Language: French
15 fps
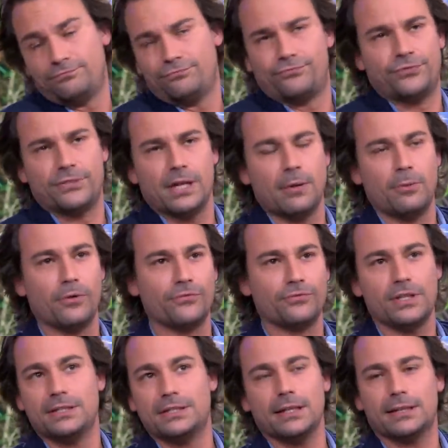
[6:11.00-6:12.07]
finalement, vous
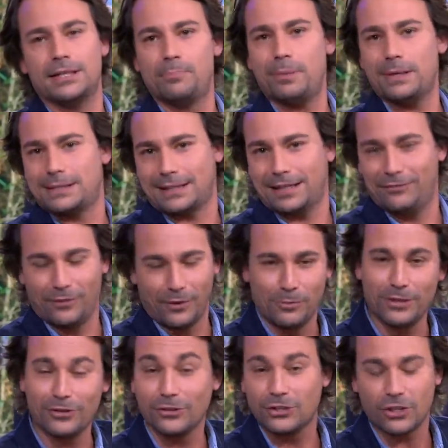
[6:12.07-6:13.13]
venez de dire qu'il passerait devant moi
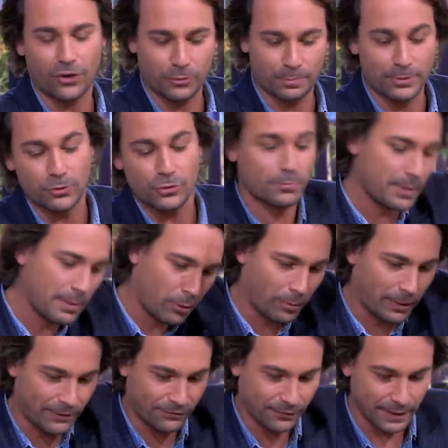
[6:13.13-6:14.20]
dans 40 minutes. Mais bon,
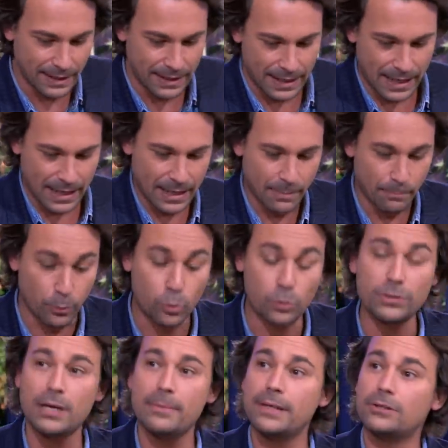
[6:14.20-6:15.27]
bref. Beaucoup
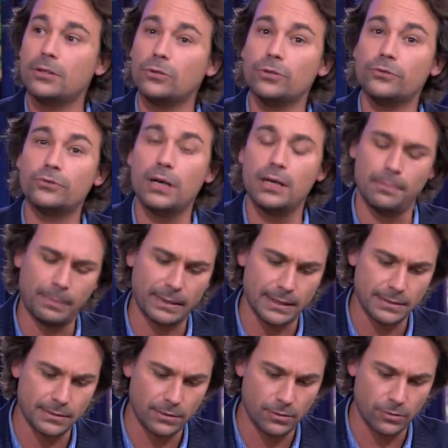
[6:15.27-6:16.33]
d'amateurs de voile
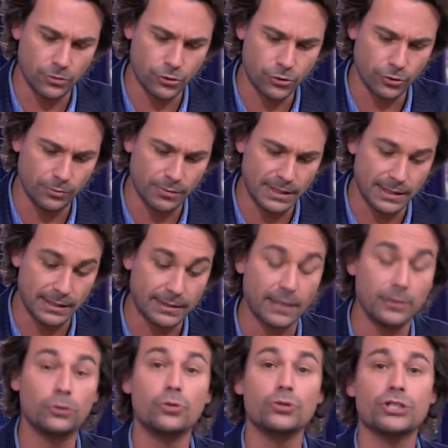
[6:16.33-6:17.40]
présents aujourd'hui. C'est le cas
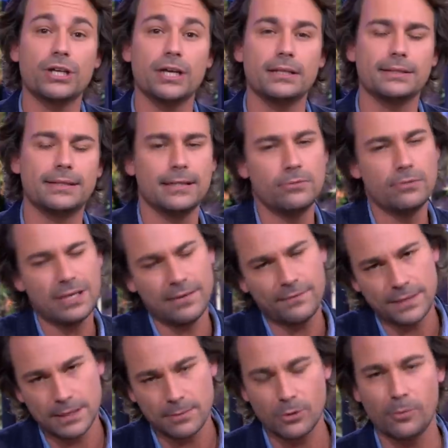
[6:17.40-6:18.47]
d'Eugène, qui lui est
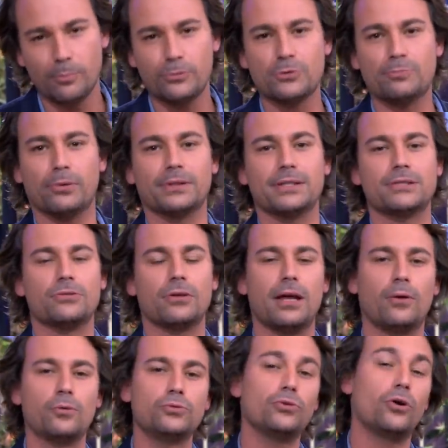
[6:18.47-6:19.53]
visiblement plus porté sur la
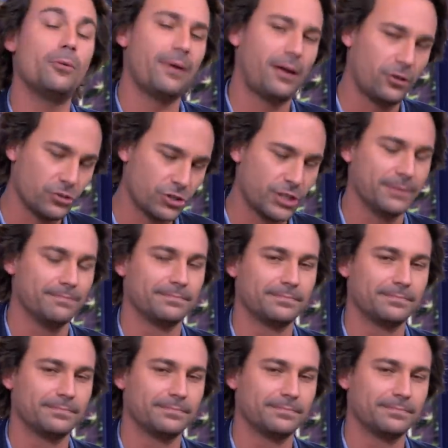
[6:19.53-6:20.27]
roue du Rhum arrangé.